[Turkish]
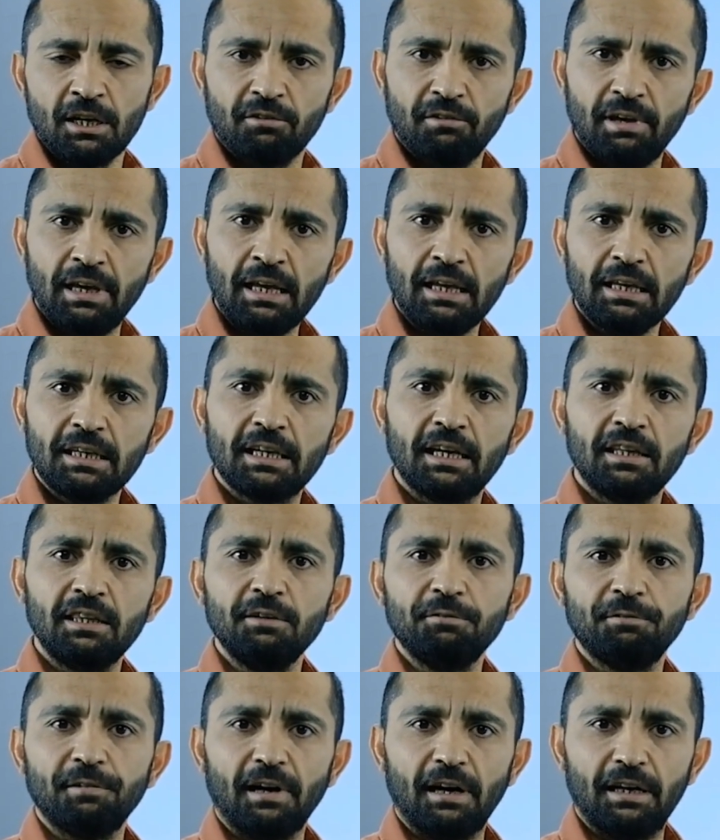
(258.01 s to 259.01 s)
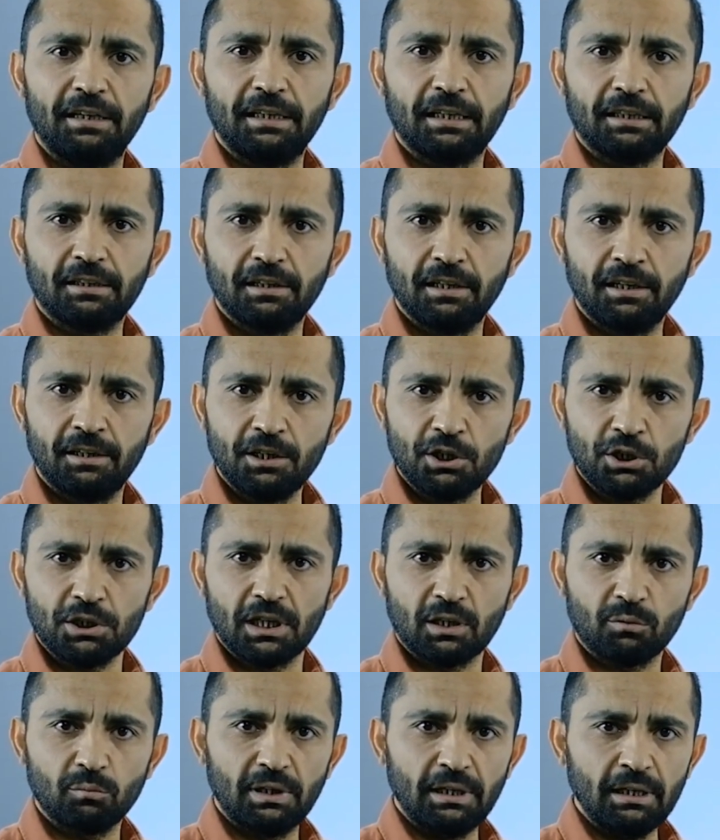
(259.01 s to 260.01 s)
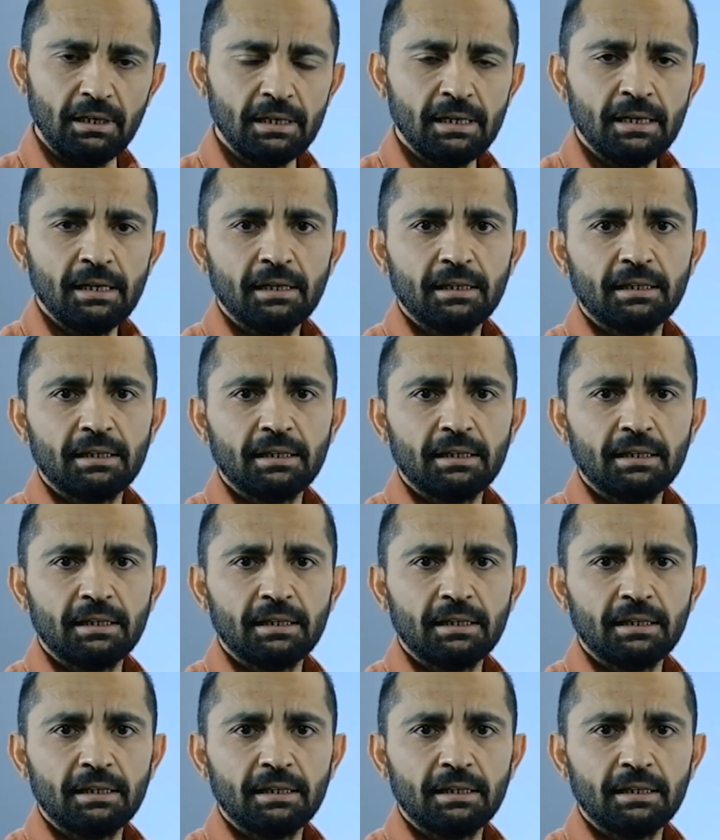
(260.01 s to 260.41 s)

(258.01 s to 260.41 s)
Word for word: ve kendi faaliyetlerini işletmenin